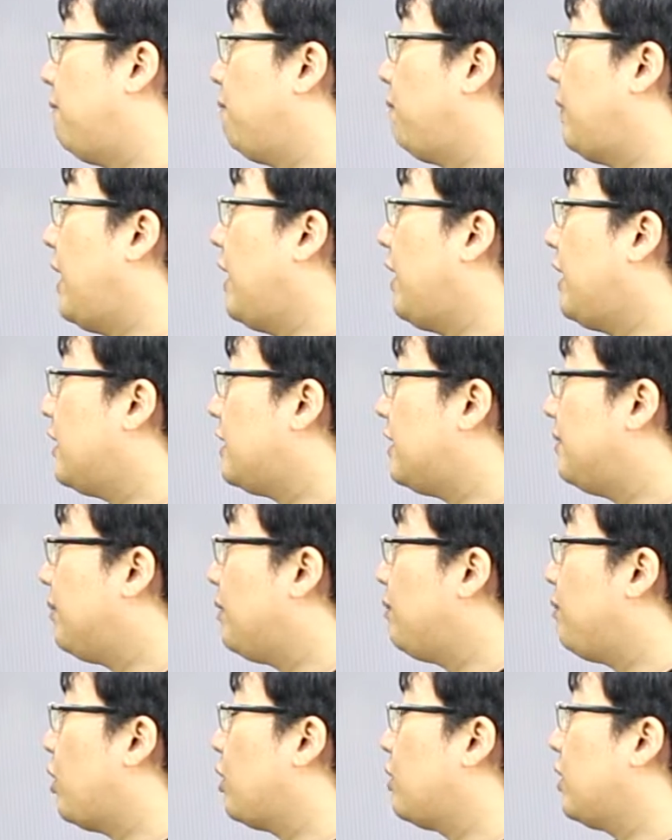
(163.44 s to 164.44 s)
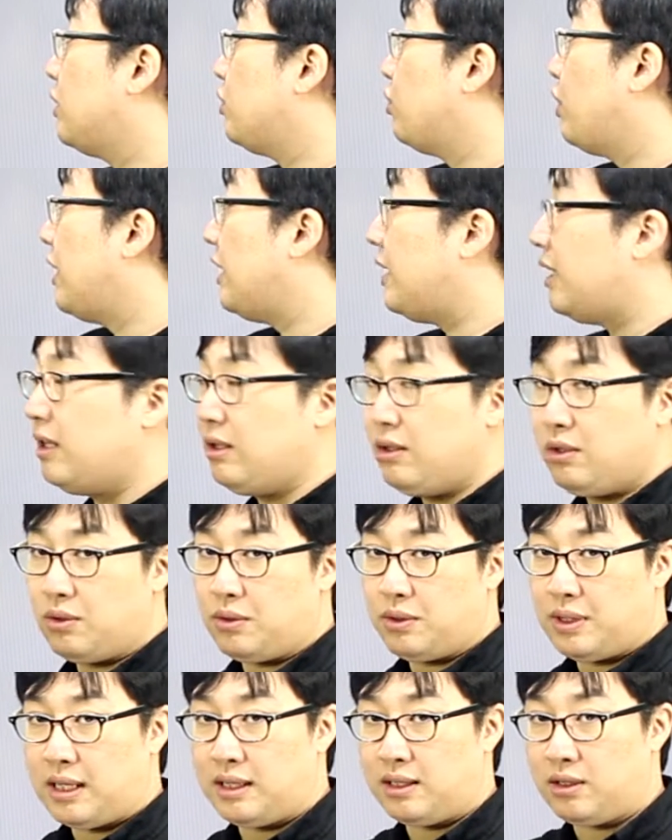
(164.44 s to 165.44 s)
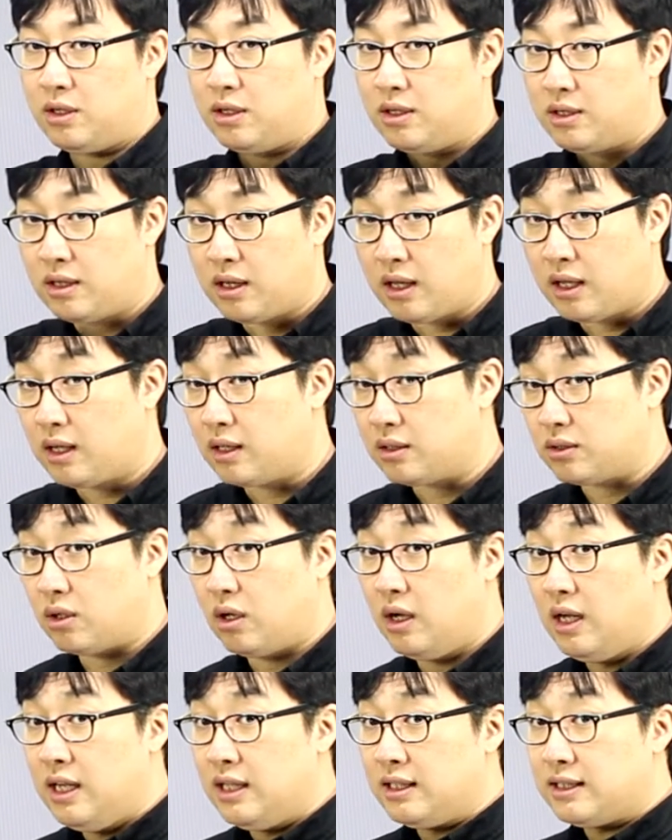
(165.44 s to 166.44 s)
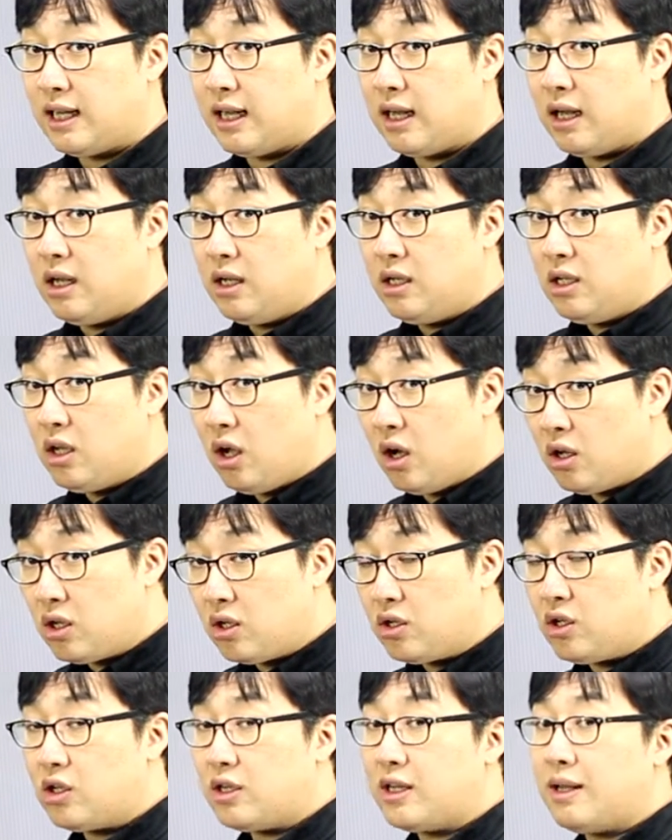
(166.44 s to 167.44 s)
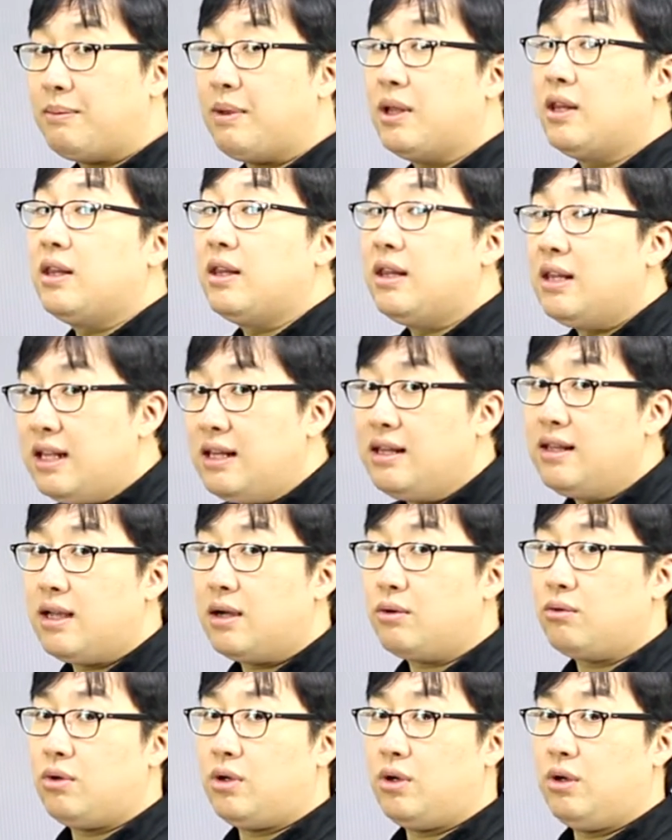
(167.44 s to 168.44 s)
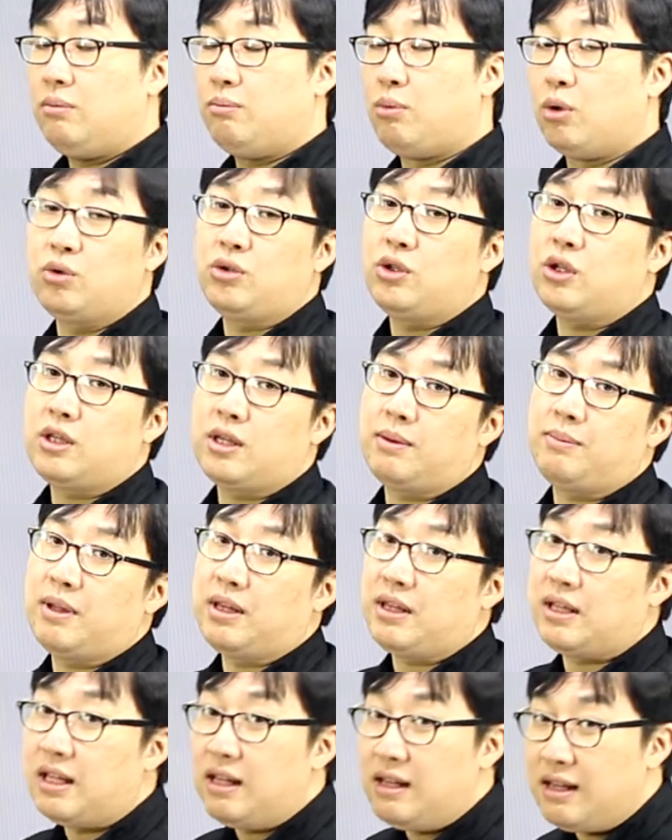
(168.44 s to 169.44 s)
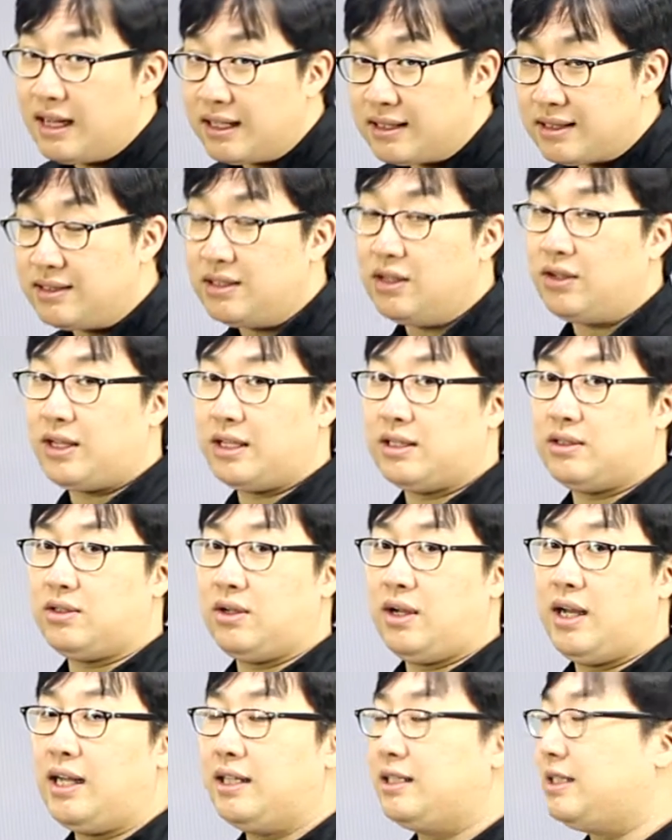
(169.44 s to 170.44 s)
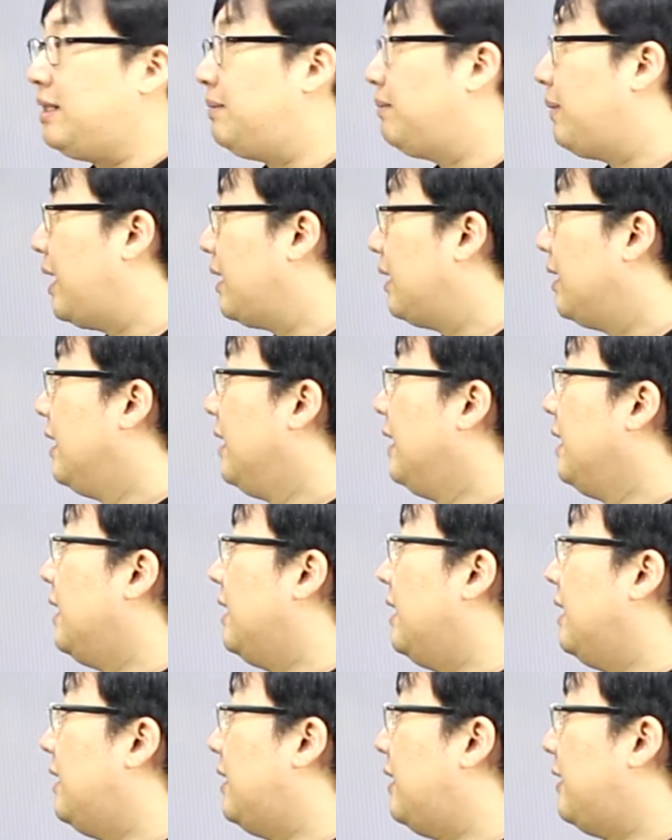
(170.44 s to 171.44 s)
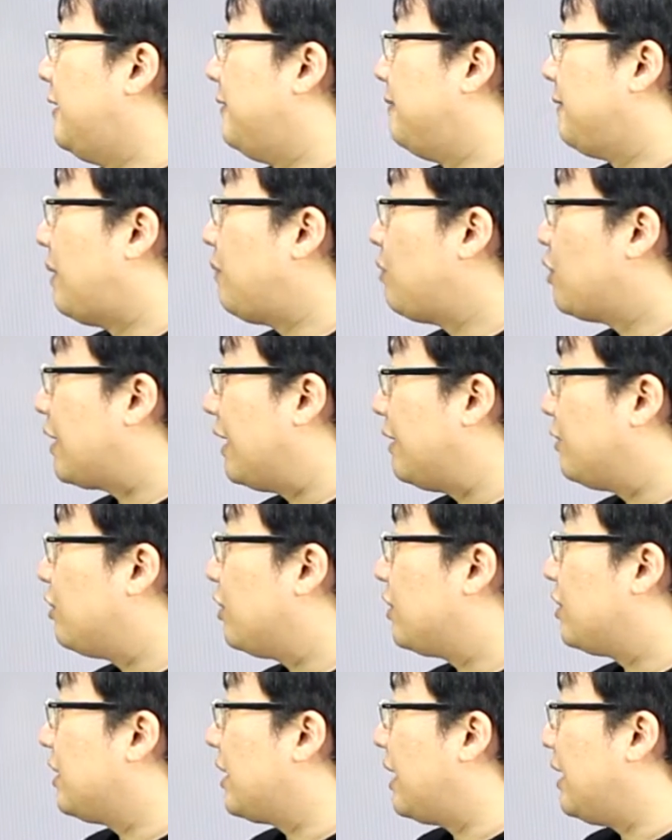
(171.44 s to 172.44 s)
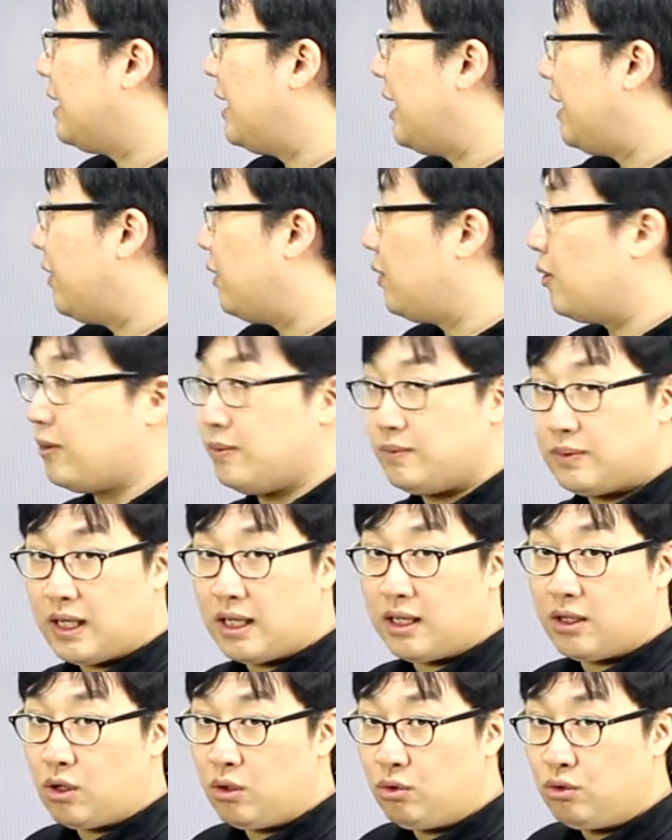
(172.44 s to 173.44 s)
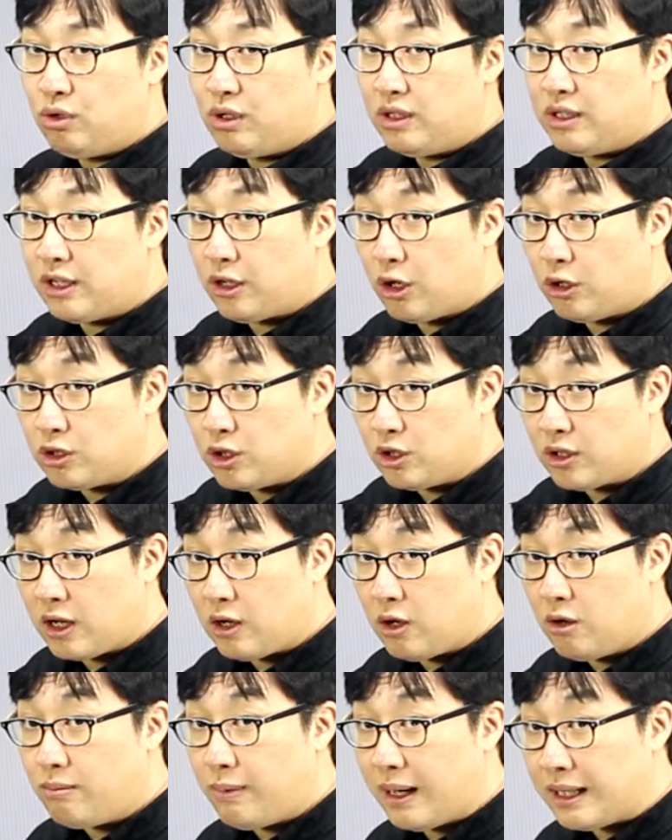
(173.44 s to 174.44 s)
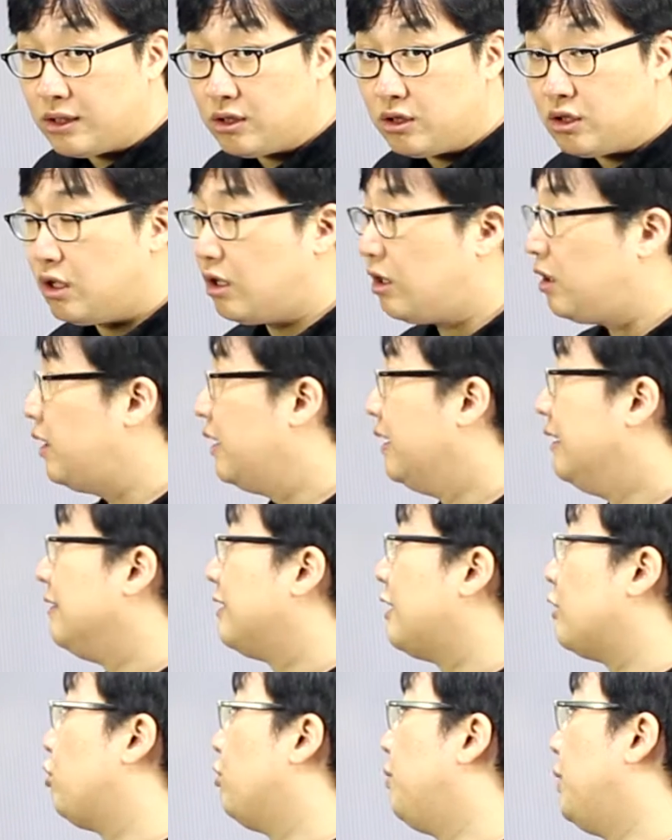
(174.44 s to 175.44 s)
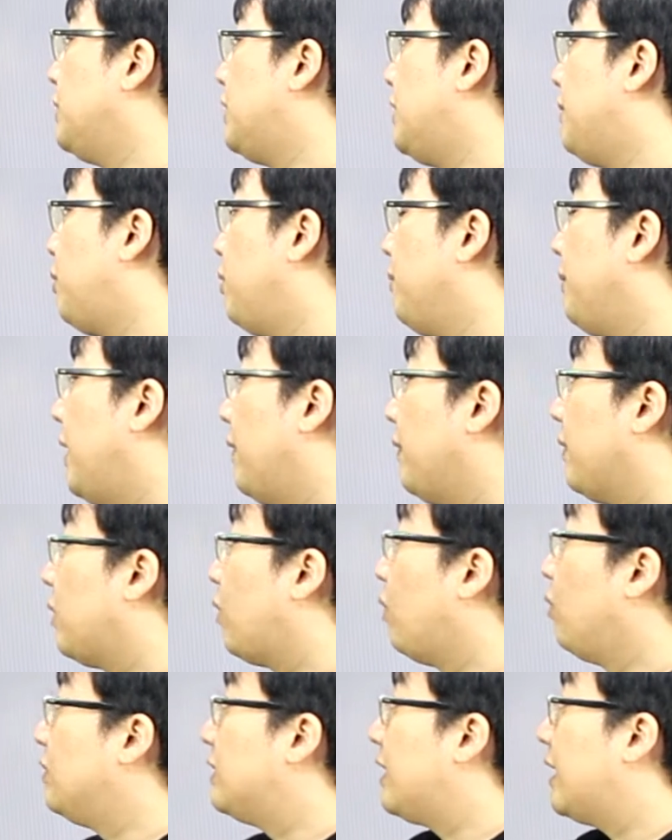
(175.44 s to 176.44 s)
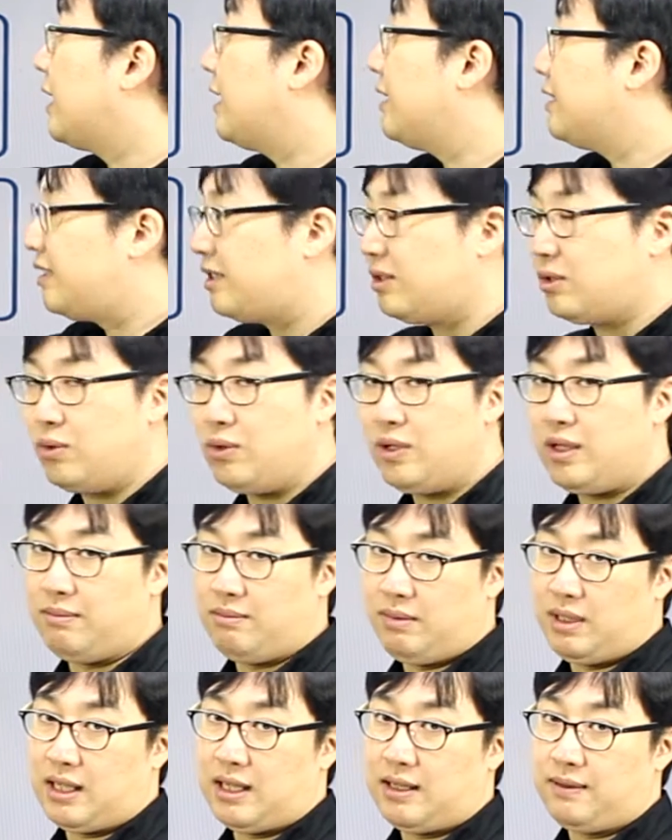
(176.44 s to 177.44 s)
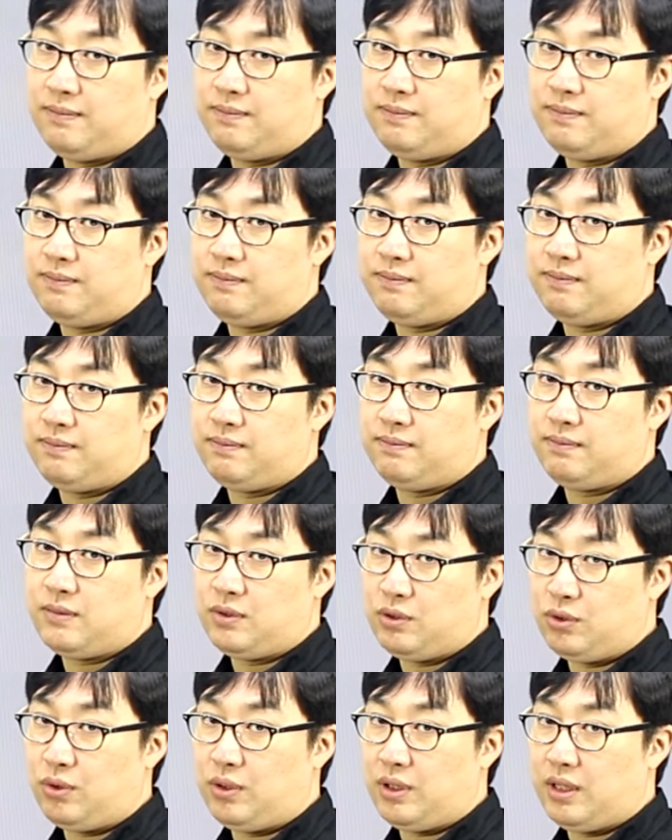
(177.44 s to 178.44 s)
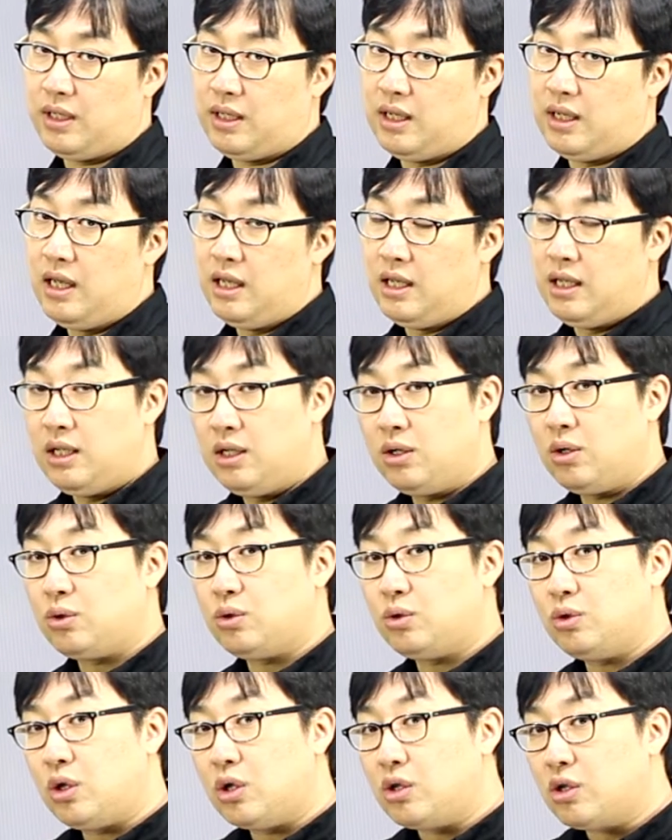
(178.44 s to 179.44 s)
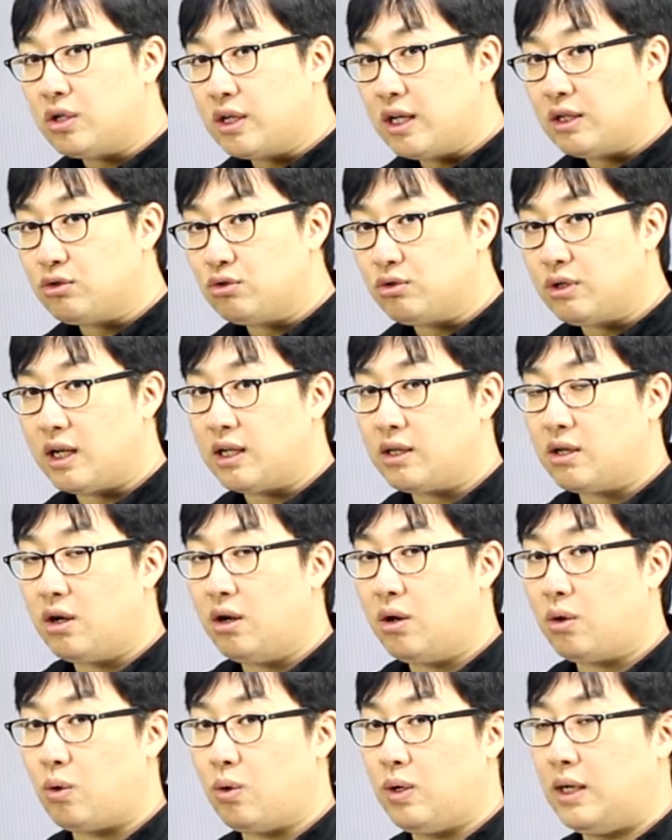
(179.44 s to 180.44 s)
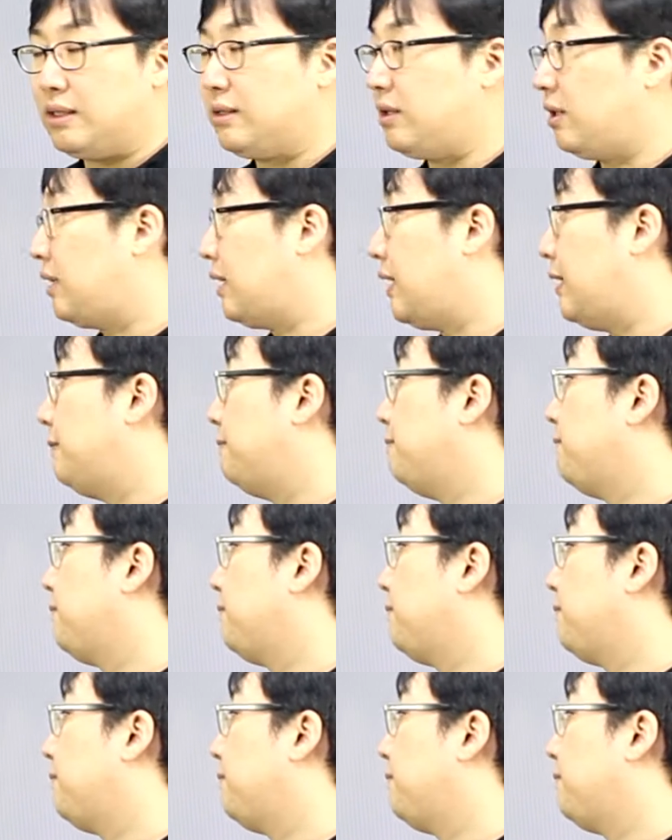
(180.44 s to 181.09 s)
네 개의 신문 명사 중에 니녀라는 걸 택했죠. 자, 여성이었다면 니냐고요. 복수였다면 니냐쓰였겠죠 하지만 어, 남성 단수였으니까 니녀. 자, 이 성수에 의해 결정된 거 맞죠? 자, 두 번째를 보면 동사가 쏘이입니다쏘이 이것도 여섯 개 중에서 골랐었다.